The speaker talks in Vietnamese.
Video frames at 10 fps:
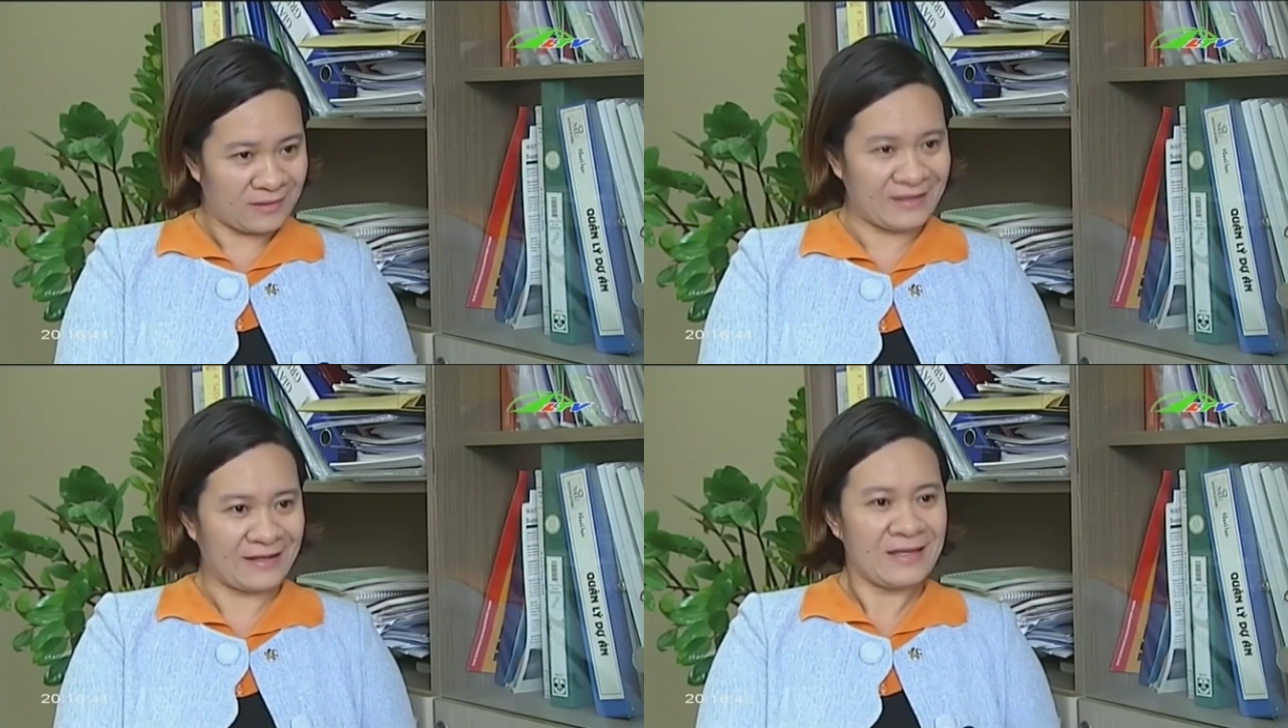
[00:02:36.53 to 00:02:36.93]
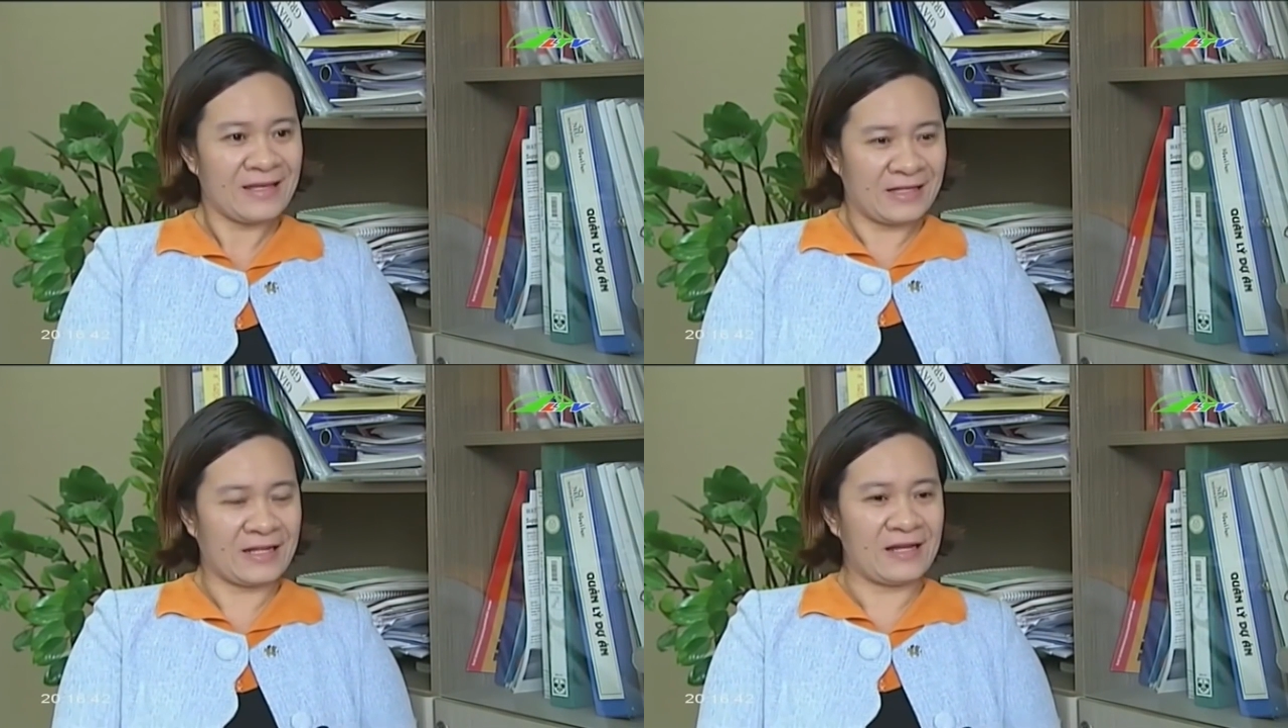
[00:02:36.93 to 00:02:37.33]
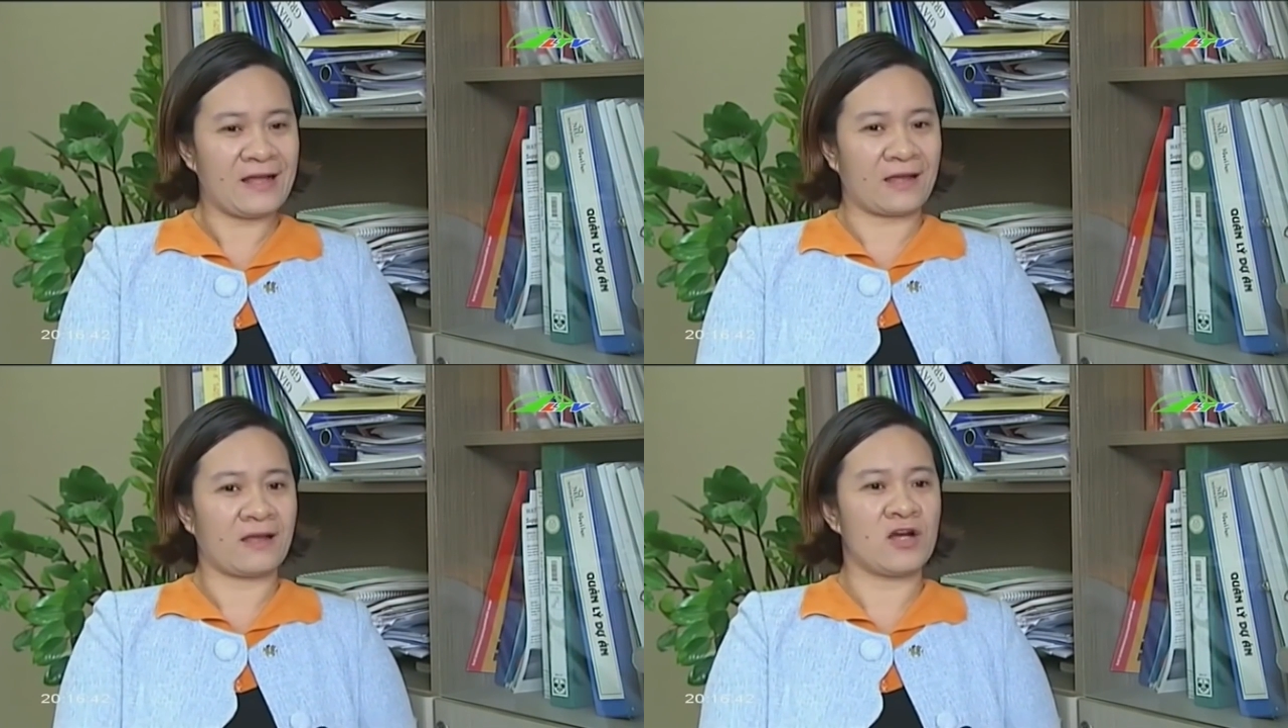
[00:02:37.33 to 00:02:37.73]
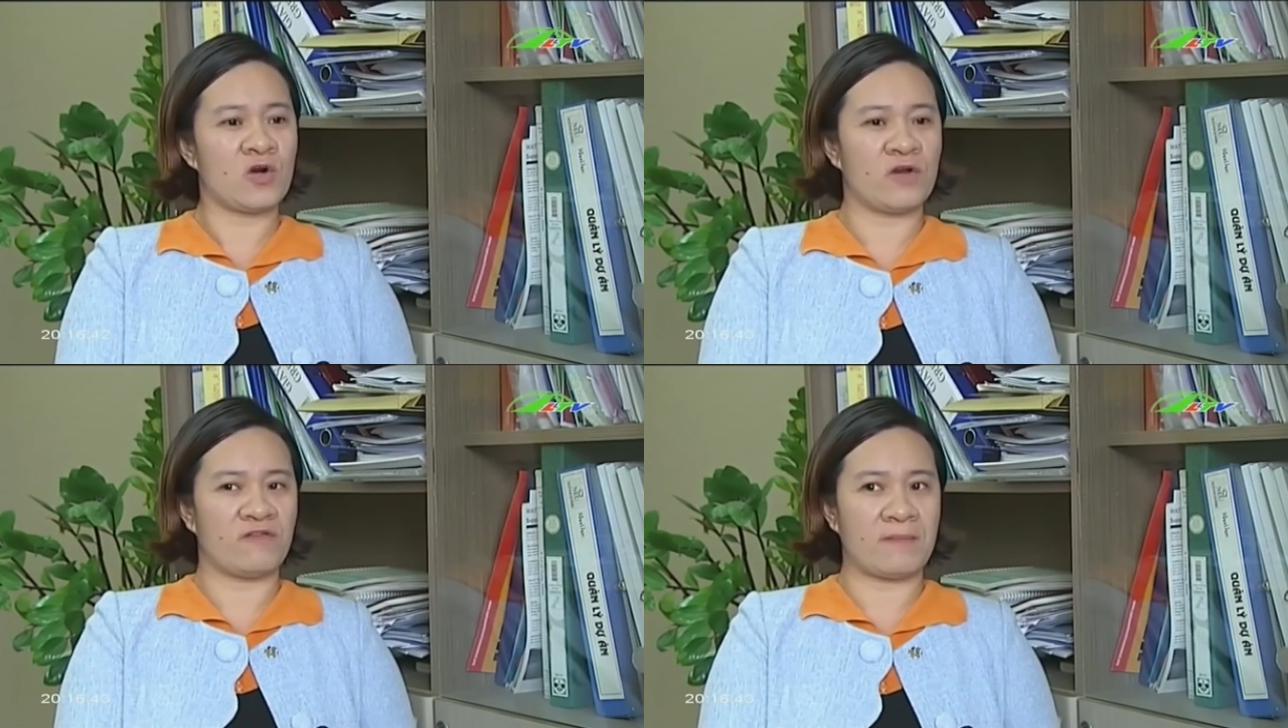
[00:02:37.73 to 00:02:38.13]
thì đấy thì đấy là cái cơ
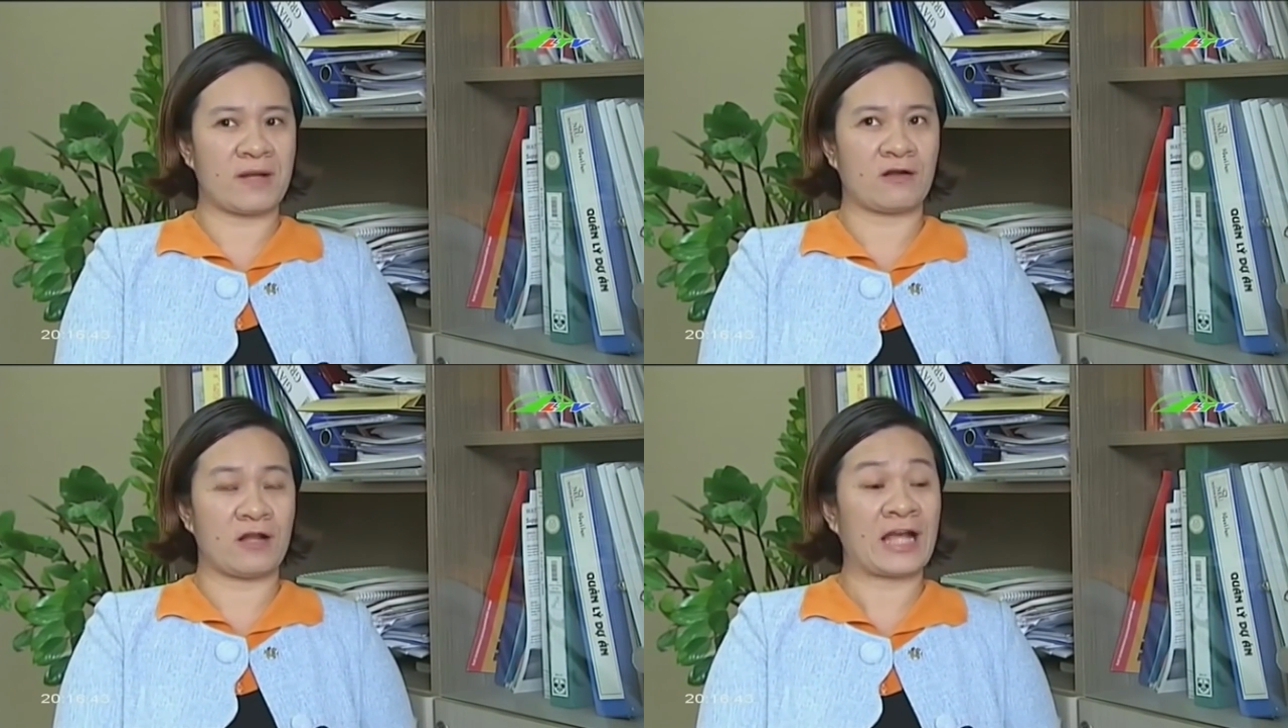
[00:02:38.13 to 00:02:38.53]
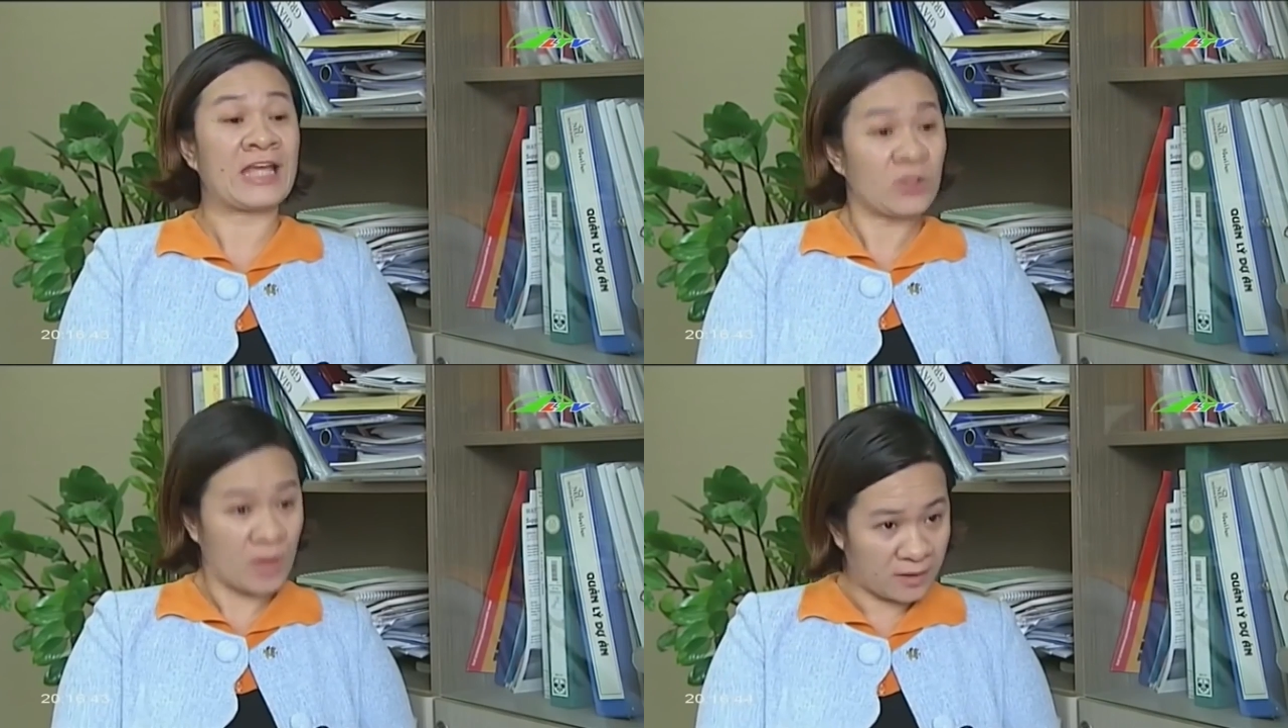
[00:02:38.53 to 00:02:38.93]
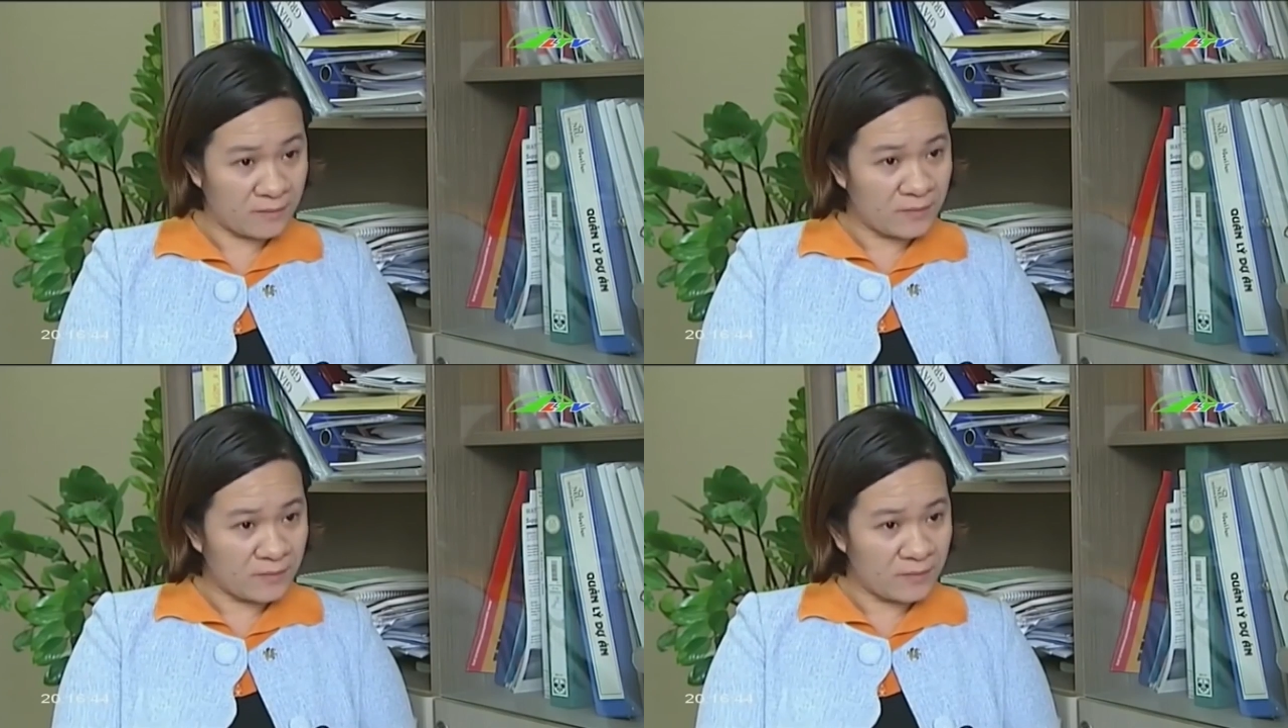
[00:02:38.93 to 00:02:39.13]
hội về mặt gọi là kỹ thuật